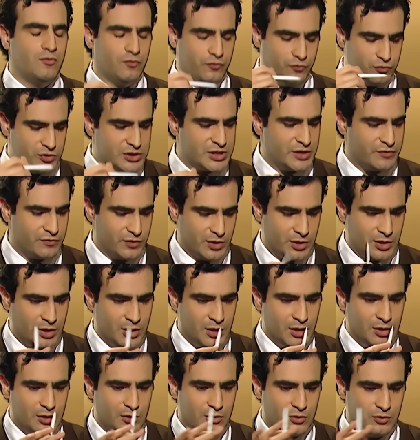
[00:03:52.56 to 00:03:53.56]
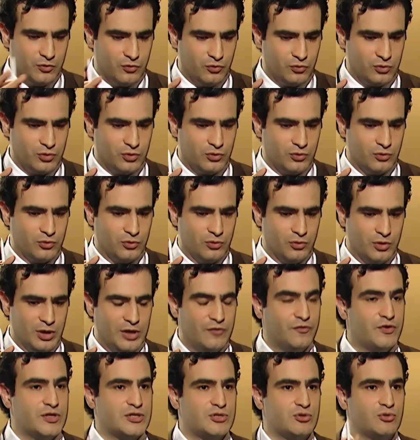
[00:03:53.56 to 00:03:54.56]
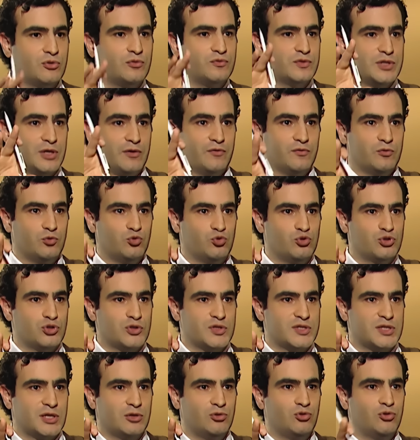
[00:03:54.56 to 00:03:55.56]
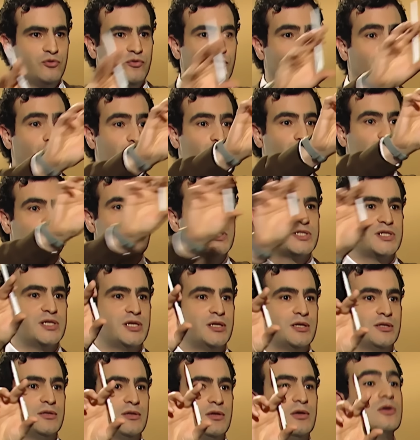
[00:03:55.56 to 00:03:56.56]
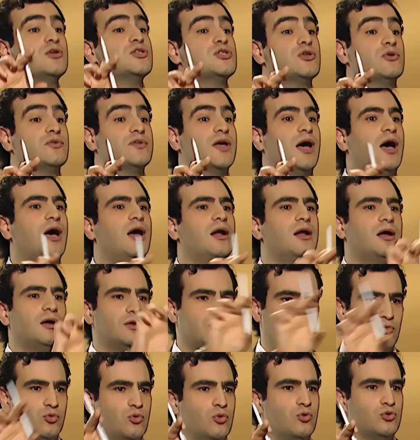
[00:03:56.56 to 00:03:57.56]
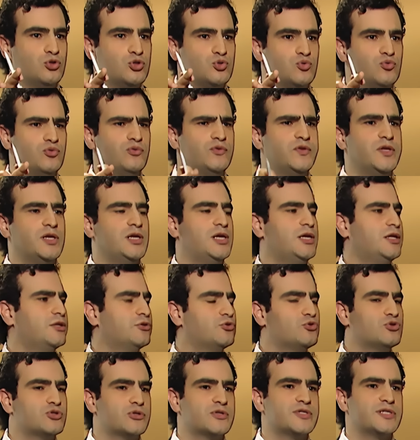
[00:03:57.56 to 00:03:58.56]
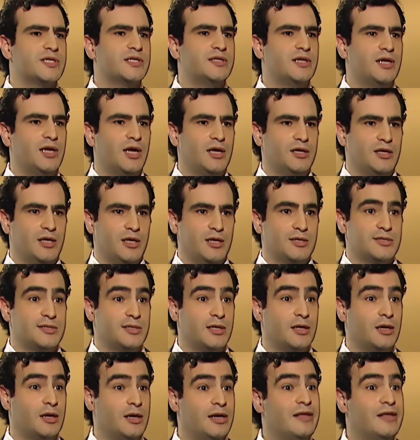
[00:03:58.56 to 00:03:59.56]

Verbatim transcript: vous avez euh, donc euh, l'effet sonore, deux enceintes devant, une enceinte centrale, donc au-dessus du télé, deux enceintes à l'arrière, cest hmm.